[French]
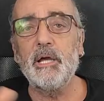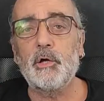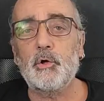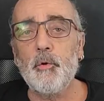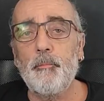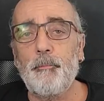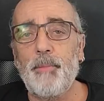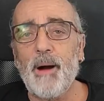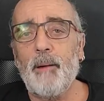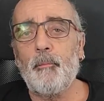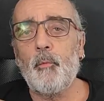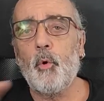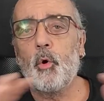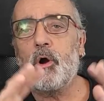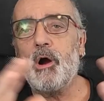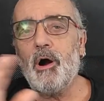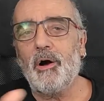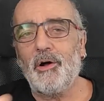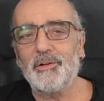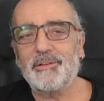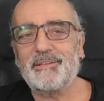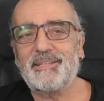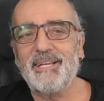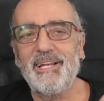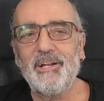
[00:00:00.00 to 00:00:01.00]
Et que par mon
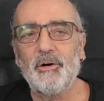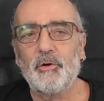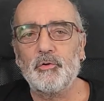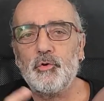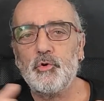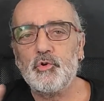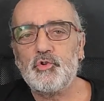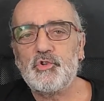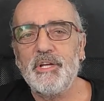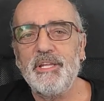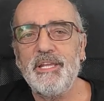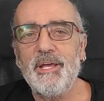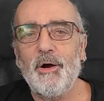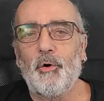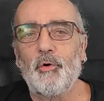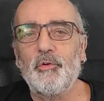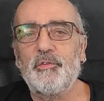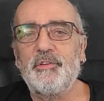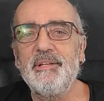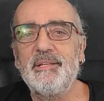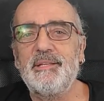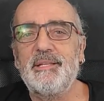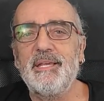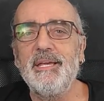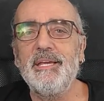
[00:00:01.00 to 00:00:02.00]
grand élan de
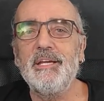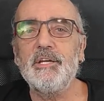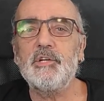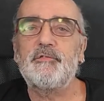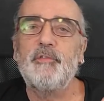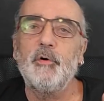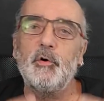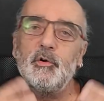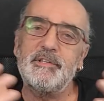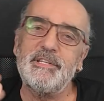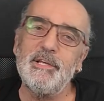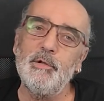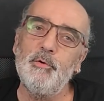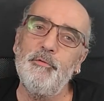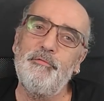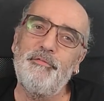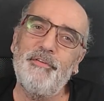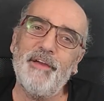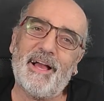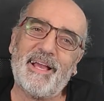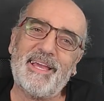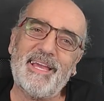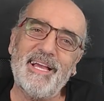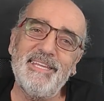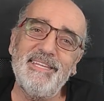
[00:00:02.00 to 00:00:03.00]
générosité, je vais aussi lui
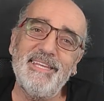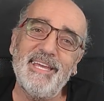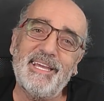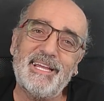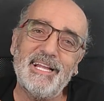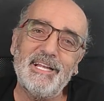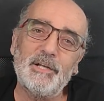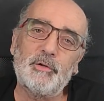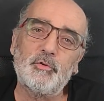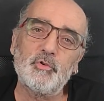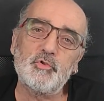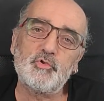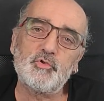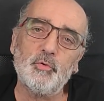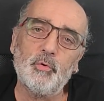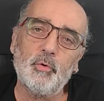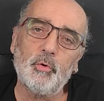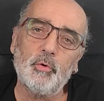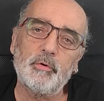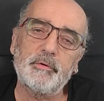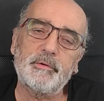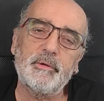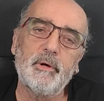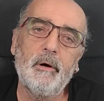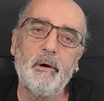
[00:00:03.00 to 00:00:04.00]
faire gagner quelque
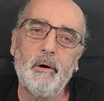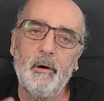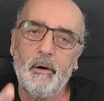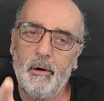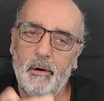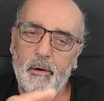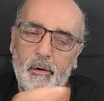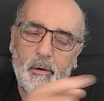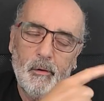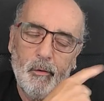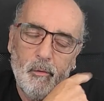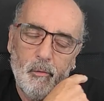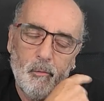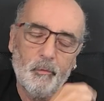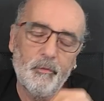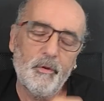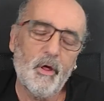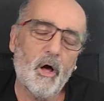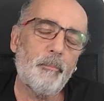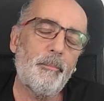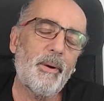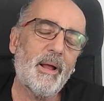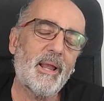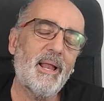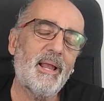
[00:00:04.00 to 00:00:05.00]
chose. On en
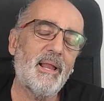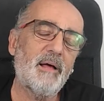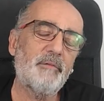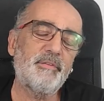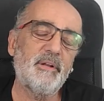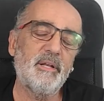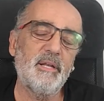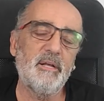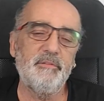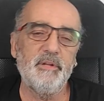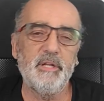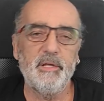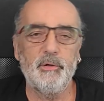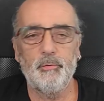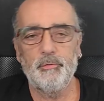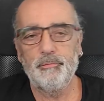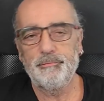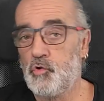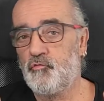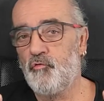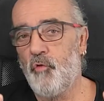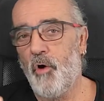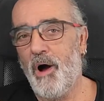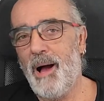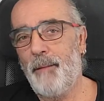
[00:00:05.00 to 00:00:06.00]
reparle à la fin de la vidéo.
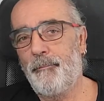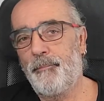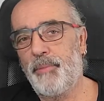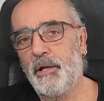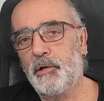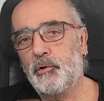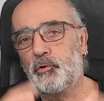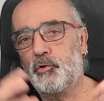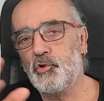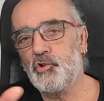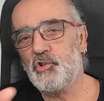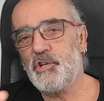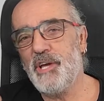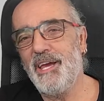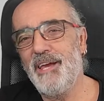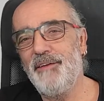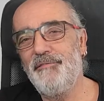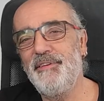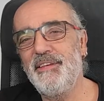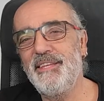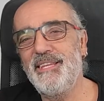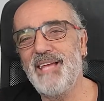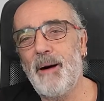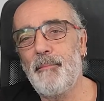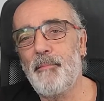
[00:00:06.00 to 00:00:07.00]
Je vous rappelle que j'ai
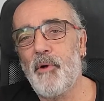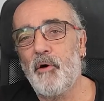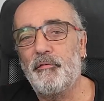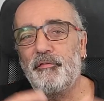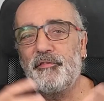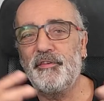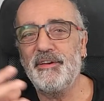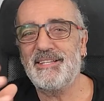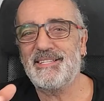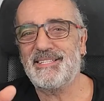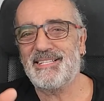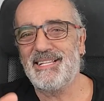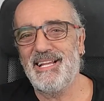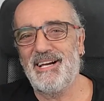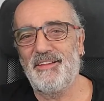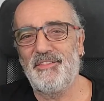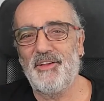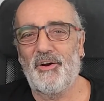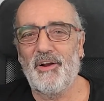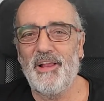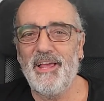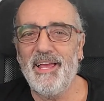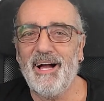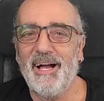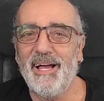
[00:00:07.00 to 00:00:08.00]
évidemment fait cela dans
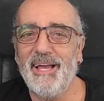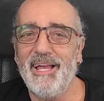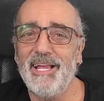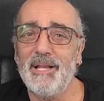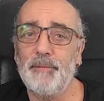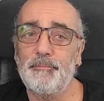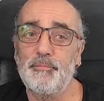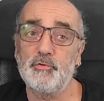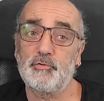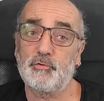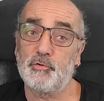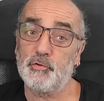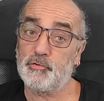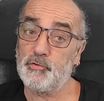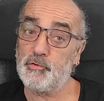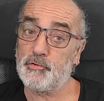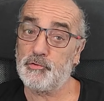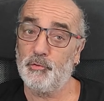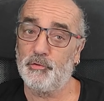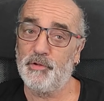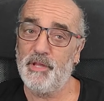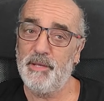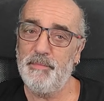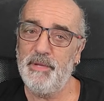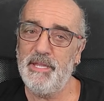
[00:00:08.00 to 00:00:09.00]
les règles, puisque ce sont
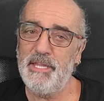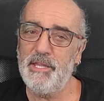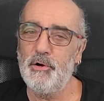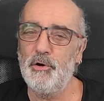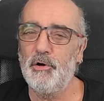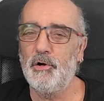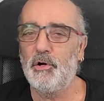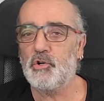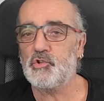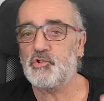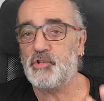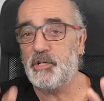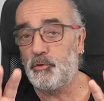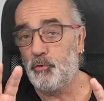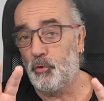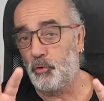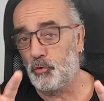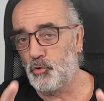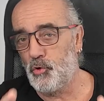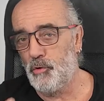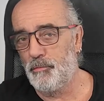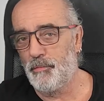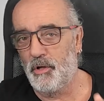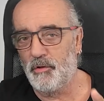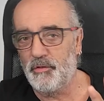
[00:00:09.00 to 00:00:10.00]
des mineurs. J'ai donc
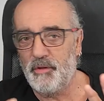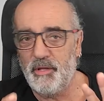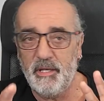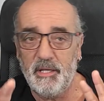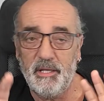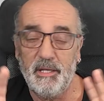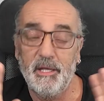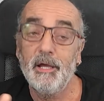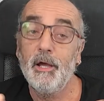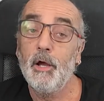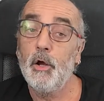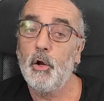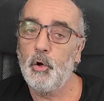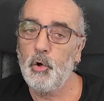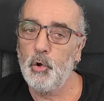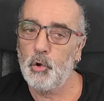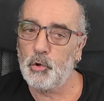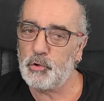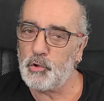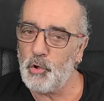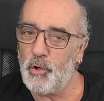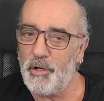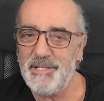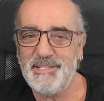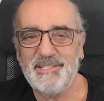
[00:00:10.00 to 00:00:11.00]
demandé
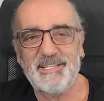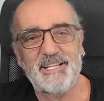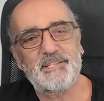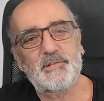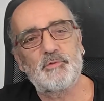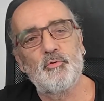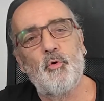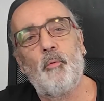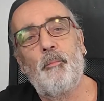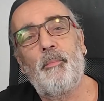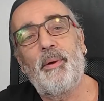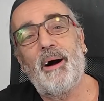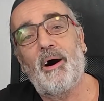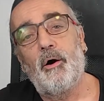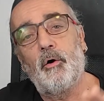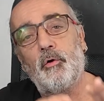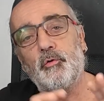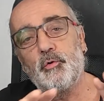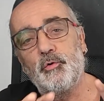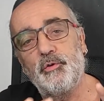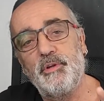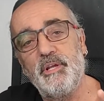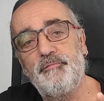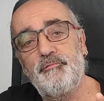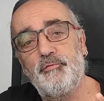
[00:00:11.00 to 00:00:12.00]
l'autorisation aux parents
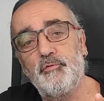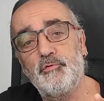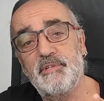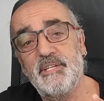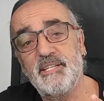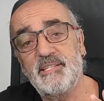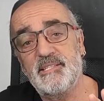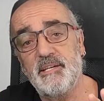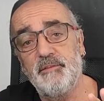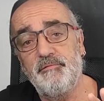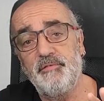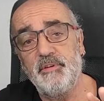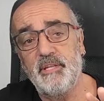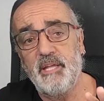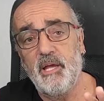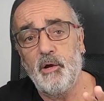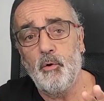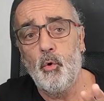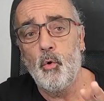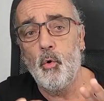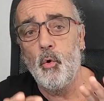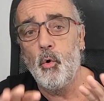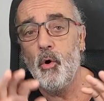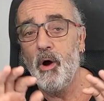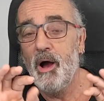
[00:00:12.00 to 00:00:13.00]
de diffuser ces
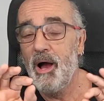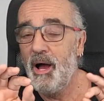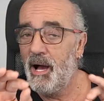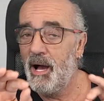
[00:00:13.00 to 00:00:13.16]
vidéos